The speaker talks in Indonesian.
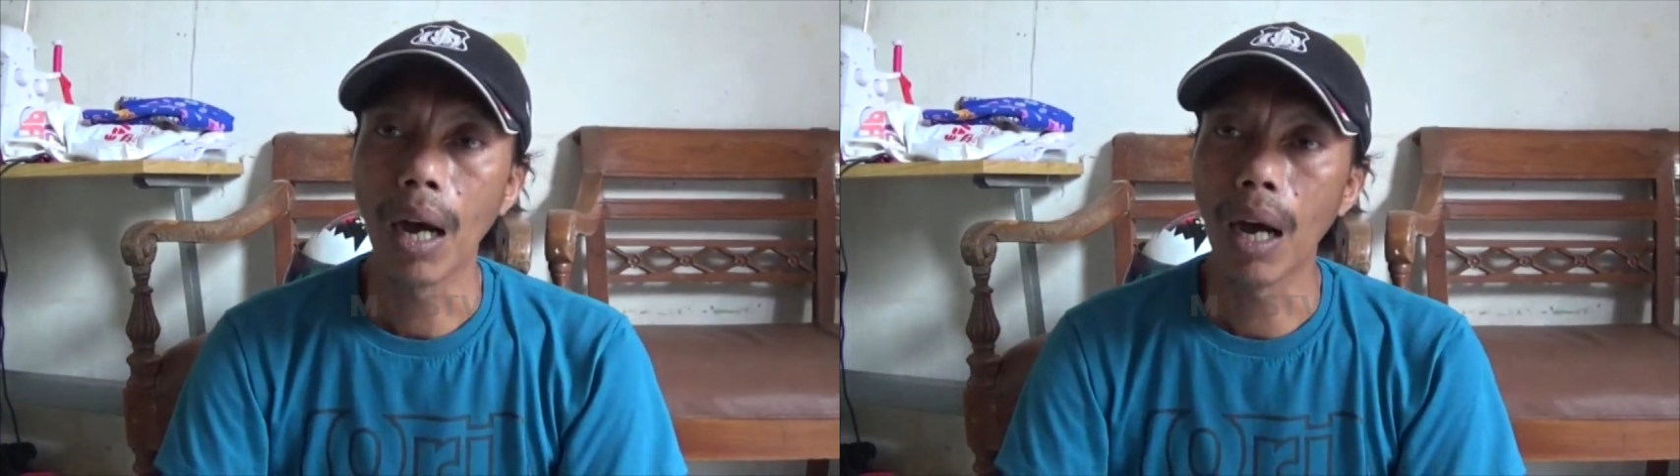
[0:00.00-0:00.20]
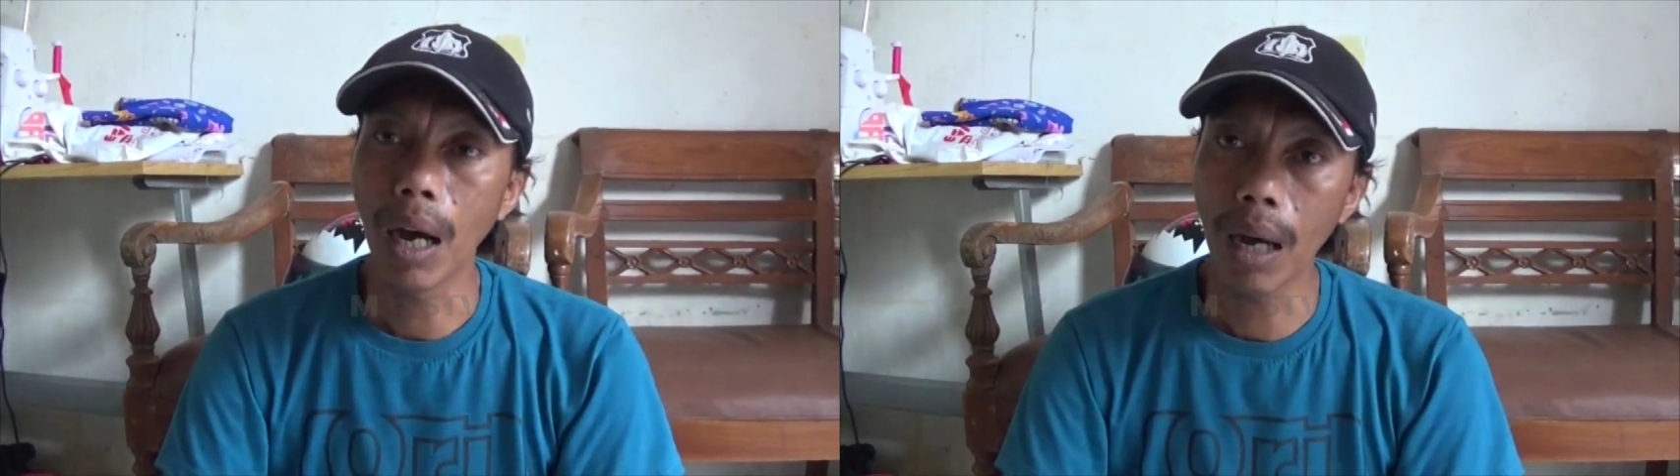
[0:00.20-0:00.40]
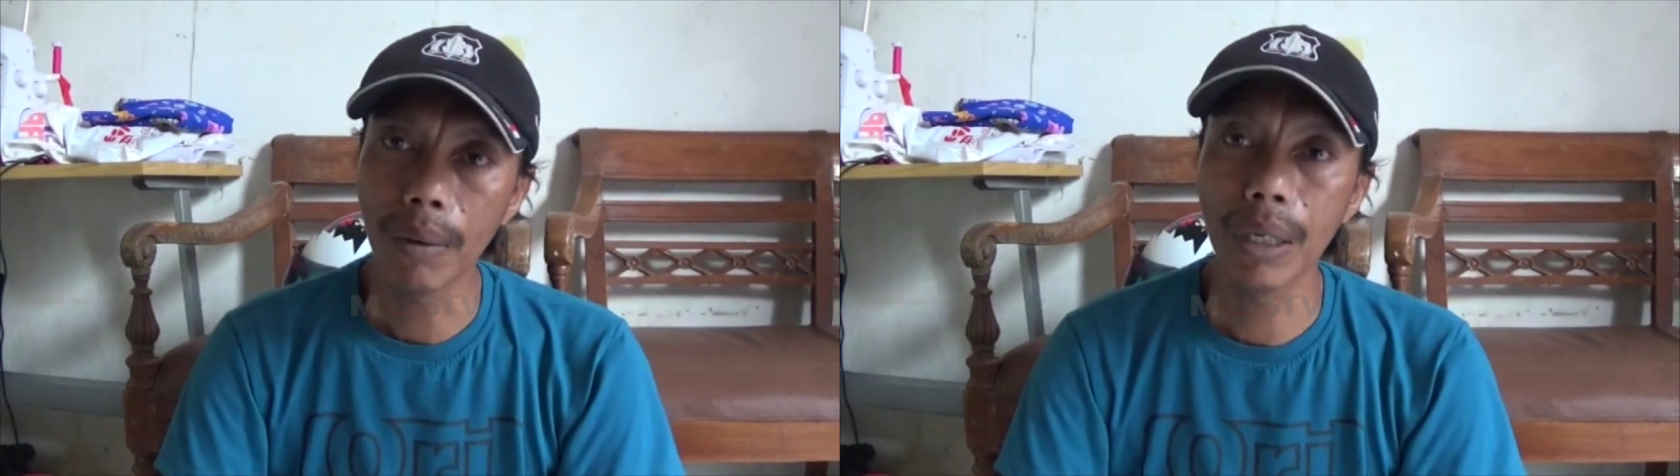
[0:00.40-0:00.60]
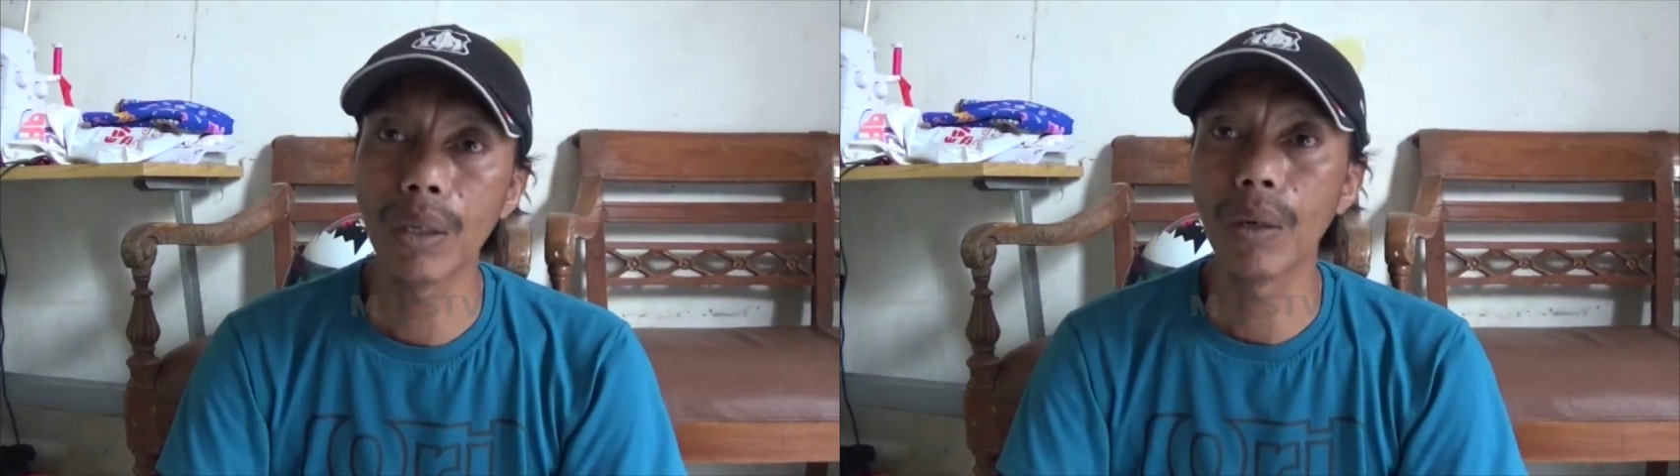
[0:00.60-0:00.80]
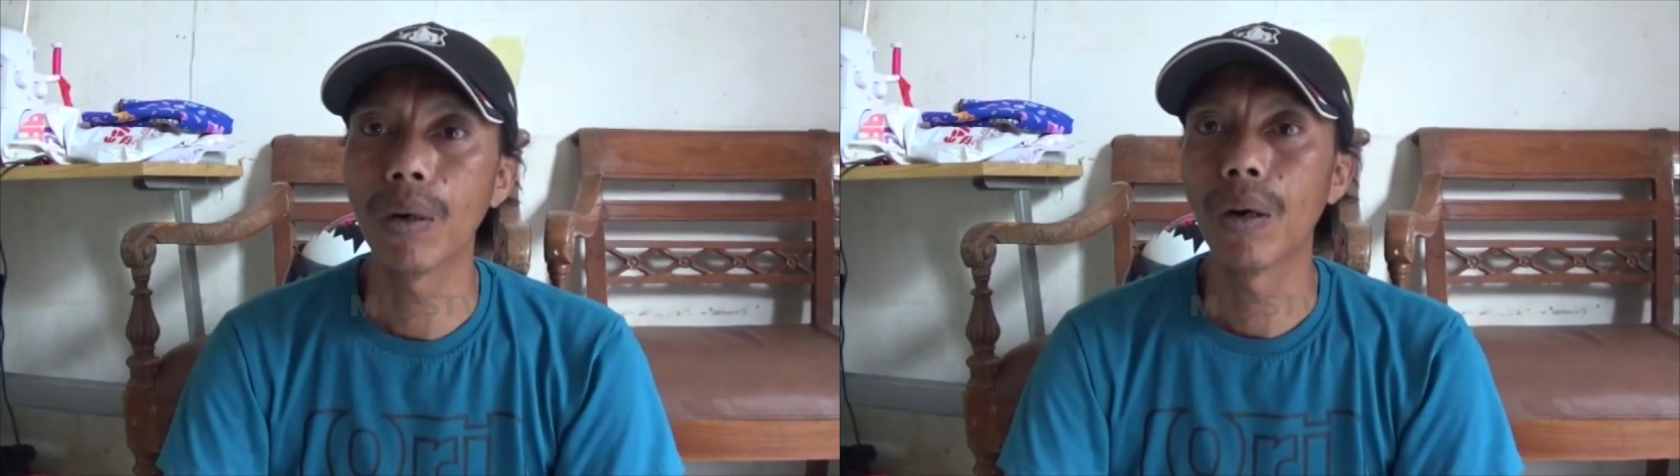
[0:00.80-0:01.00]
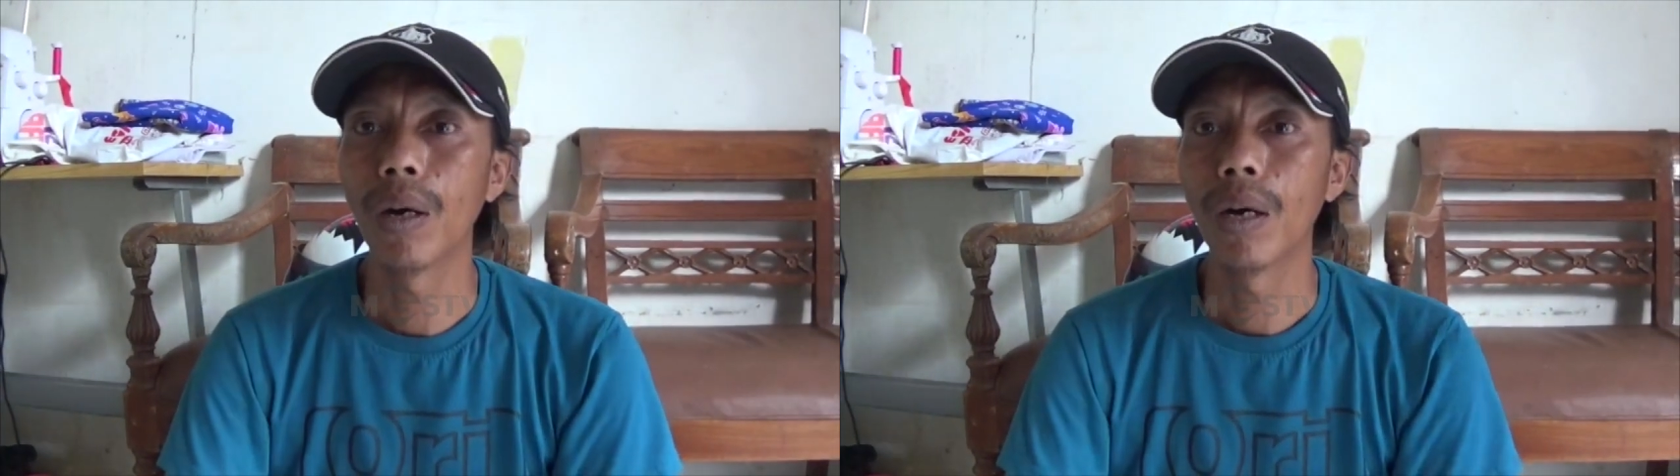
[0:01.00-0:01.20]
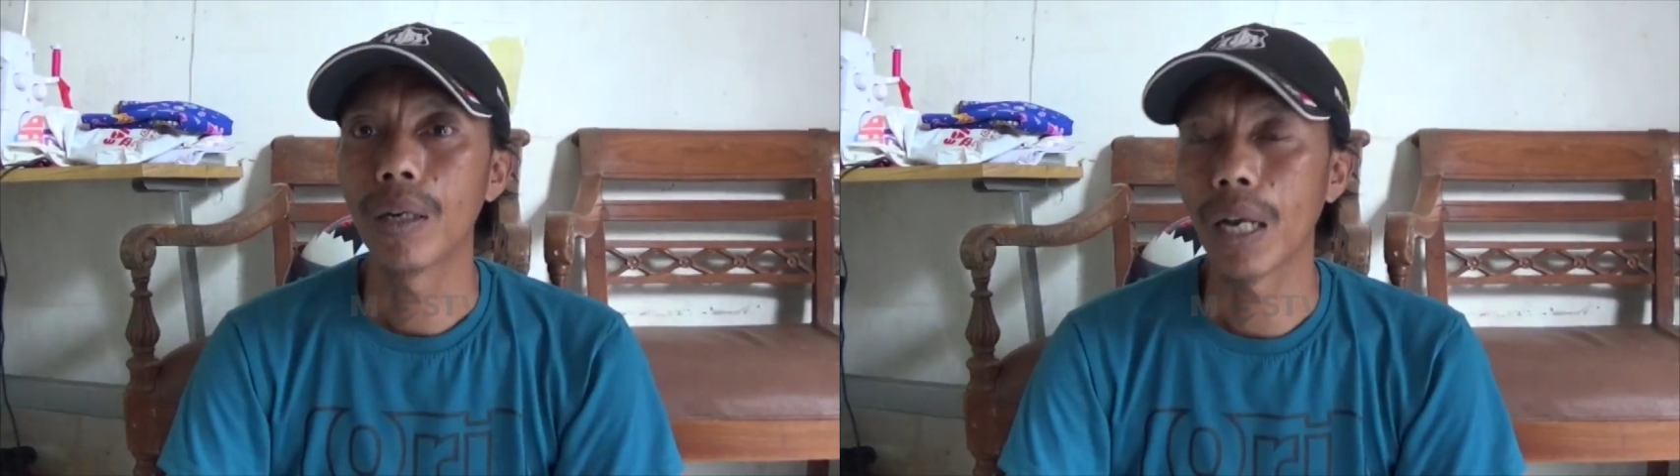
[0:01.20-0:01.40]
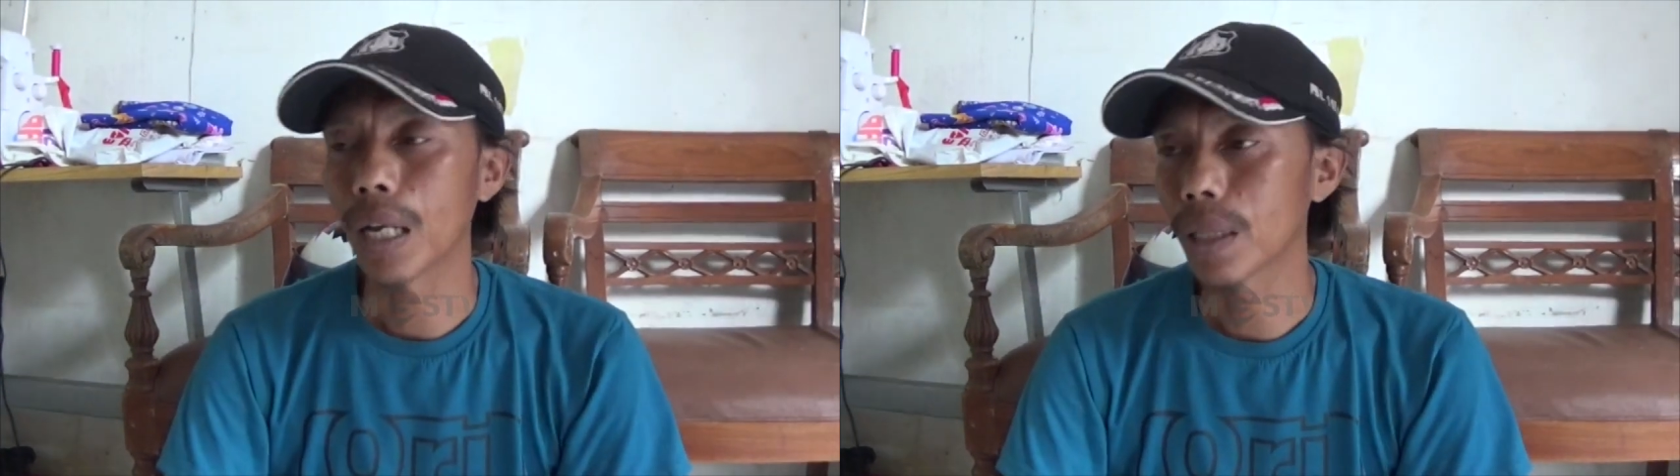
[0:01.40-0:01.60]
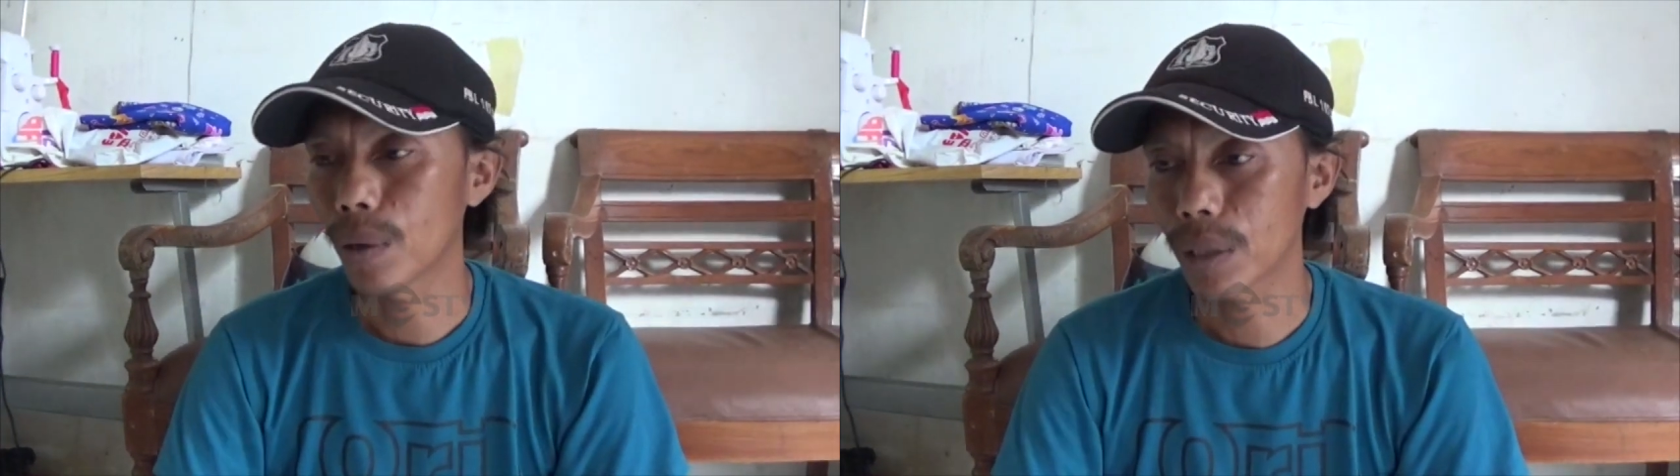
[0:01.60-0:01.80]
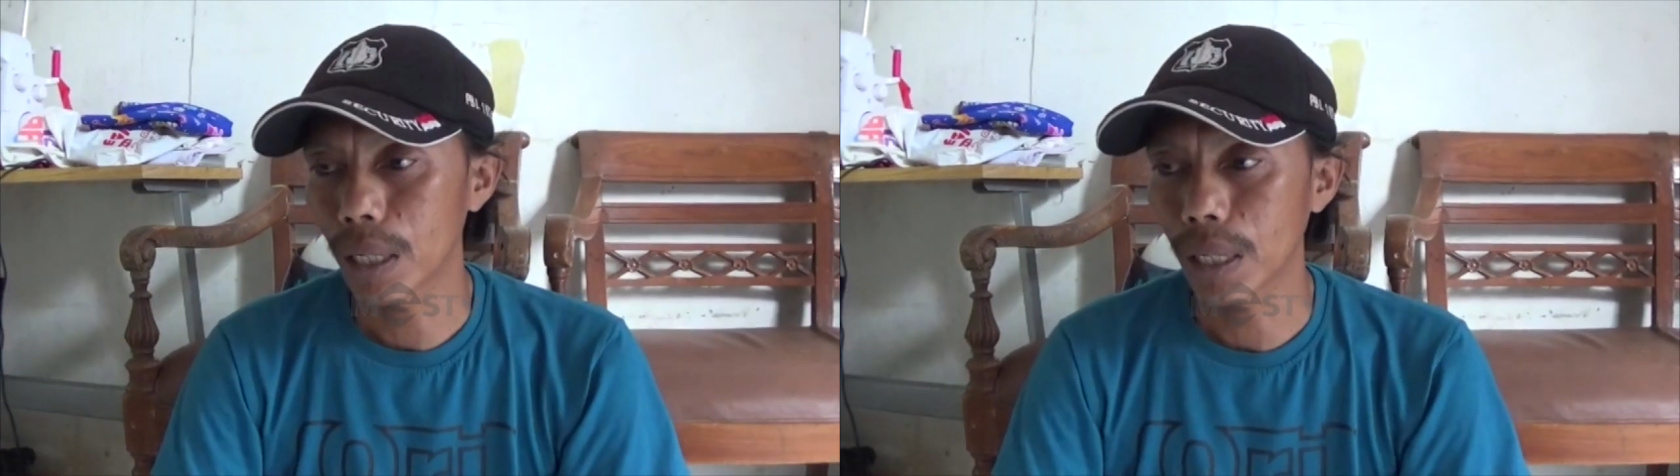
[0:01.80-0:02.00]
ah begitu nah
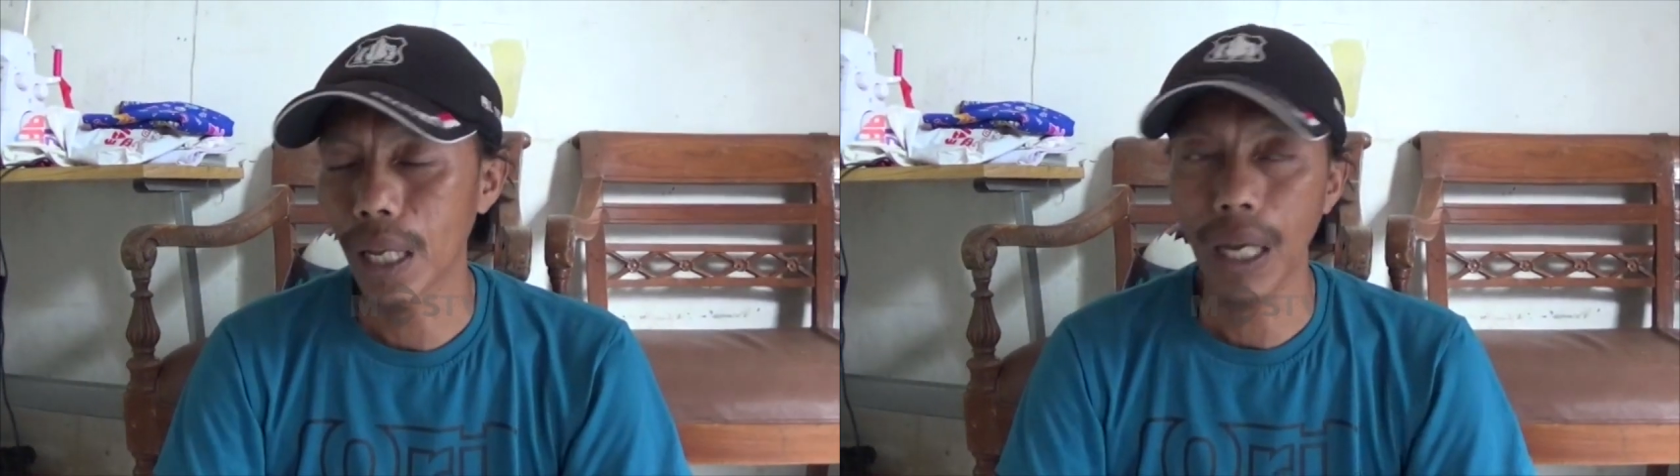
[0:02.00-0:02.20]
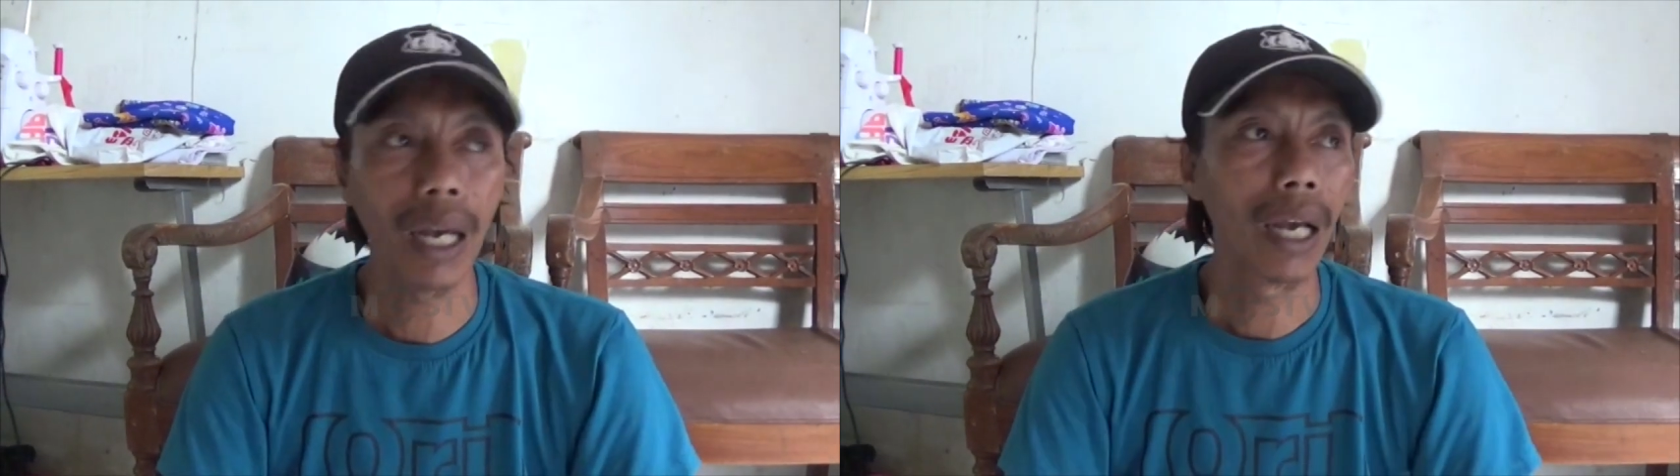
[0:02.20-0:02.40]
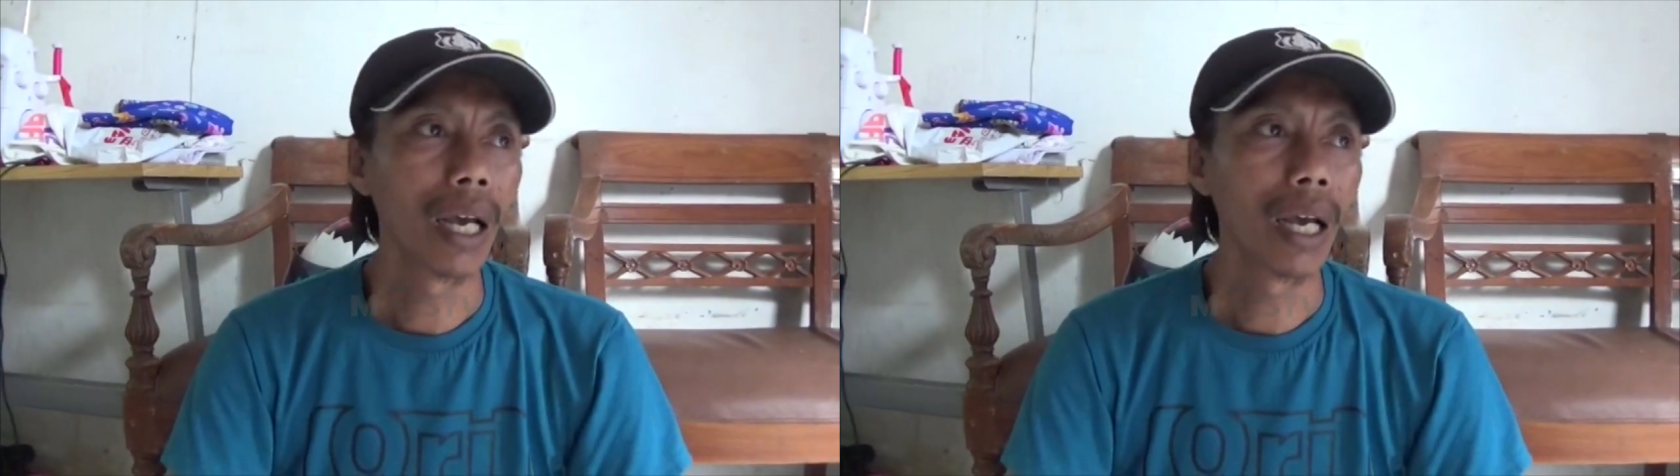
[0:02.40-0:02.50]
terusnya saya